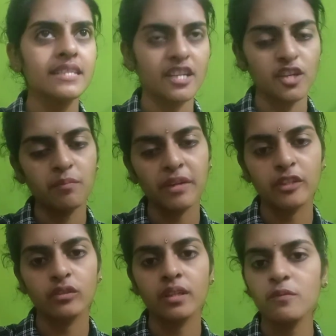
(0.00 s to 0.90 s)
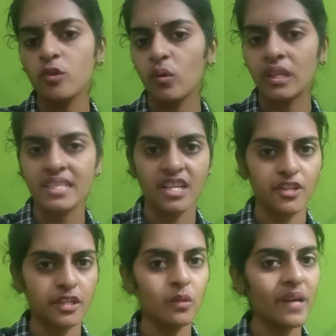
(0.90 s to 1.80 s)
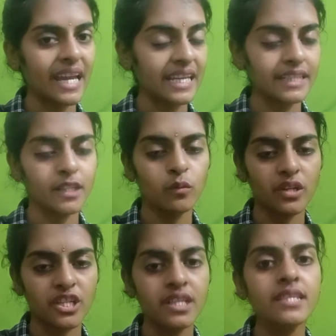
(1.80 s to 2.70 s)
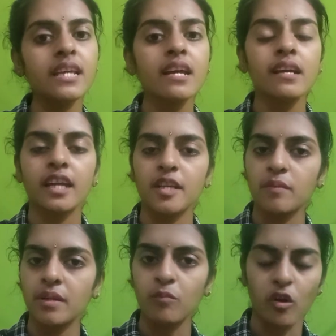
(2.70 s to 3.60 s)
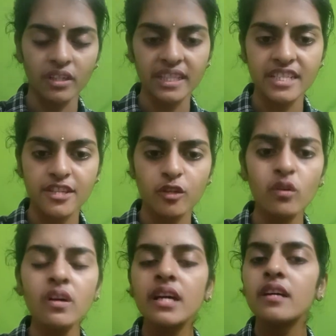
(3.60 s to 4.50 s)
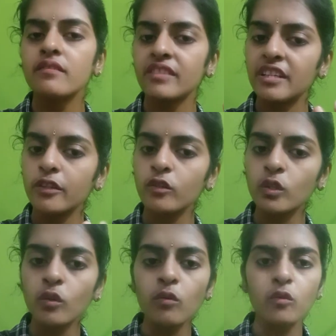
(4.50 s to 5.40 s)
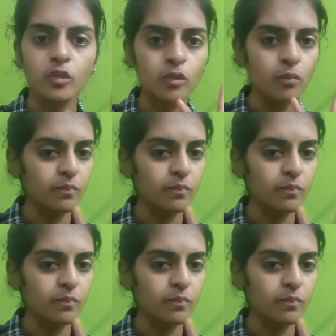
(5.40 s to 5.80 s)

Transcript: సెషన్ పెట్టుకుందాం సో ఒక సెషన్లో ఎయిటీన్ క్వశ్చన్స్ కానీ మన మాక్ టెస్ట్లో వీళ్ళు టూ టూ